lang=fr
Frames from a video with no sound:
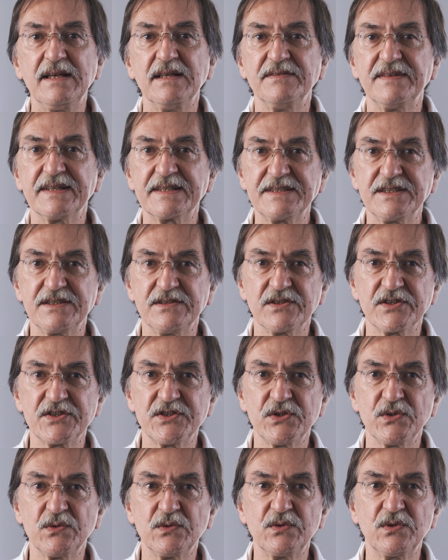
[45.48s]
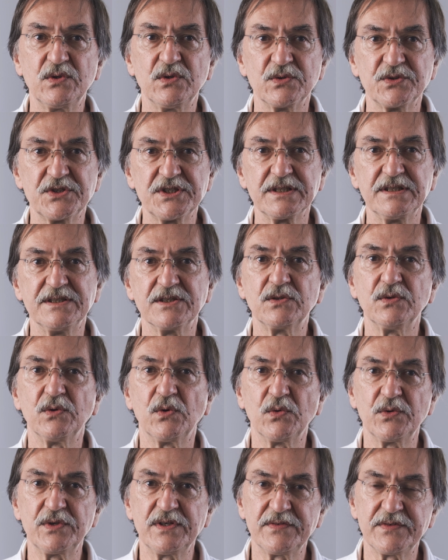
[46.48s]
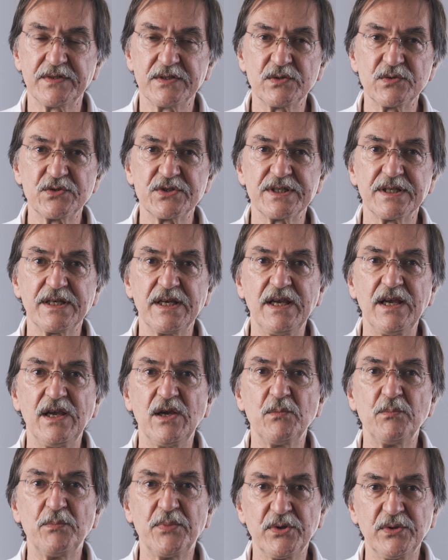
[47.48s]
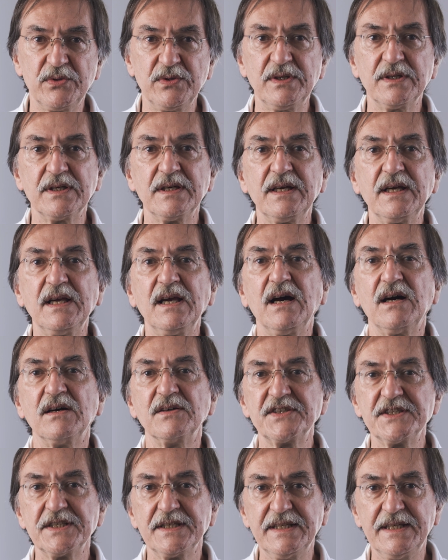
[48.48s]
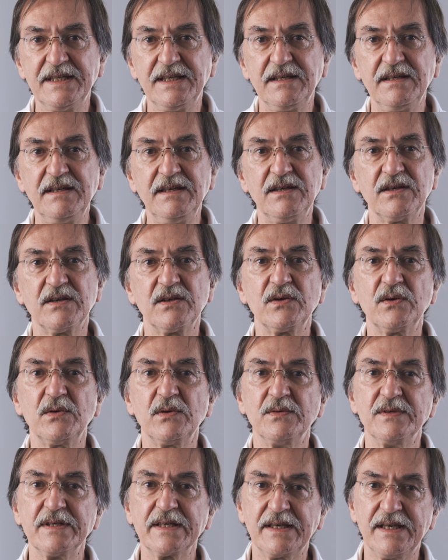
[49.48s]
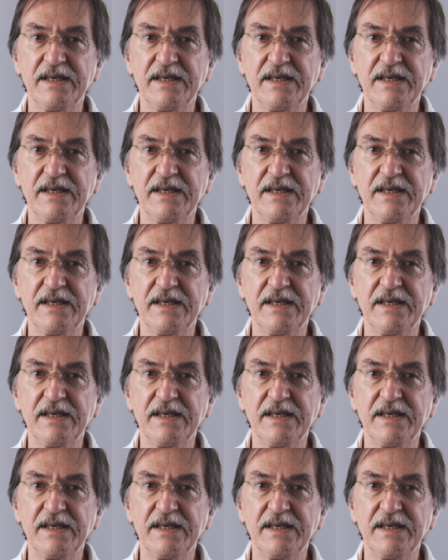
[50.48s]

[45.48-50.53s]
la vaccination contre le coronavirus peut entraîner une